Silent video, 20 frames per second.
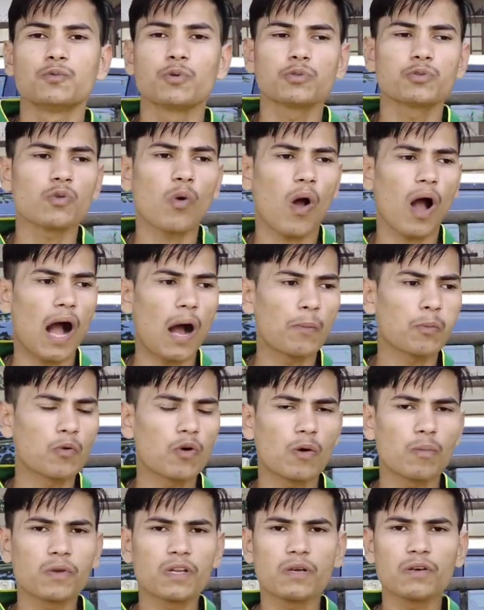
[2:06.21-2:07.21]
दोस्तों
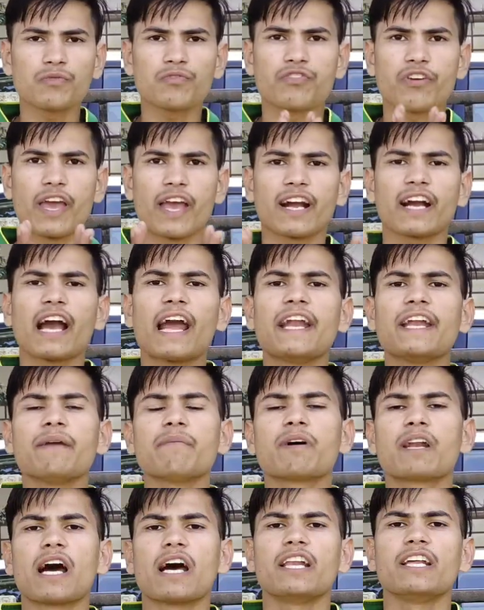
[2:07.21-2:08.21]
आपको अपने फेंक
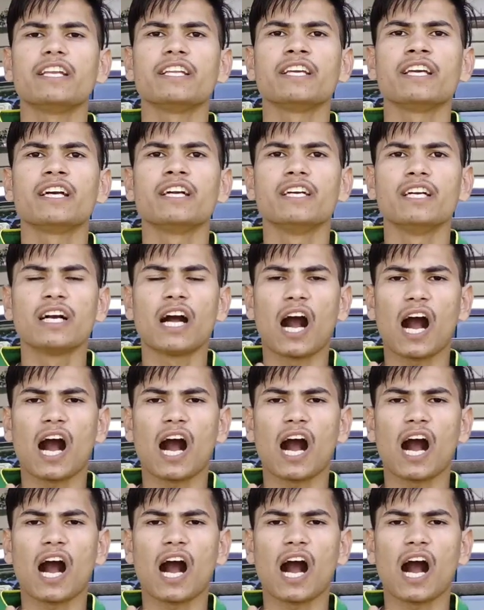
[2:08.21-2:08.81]
आईडी बना लेनी है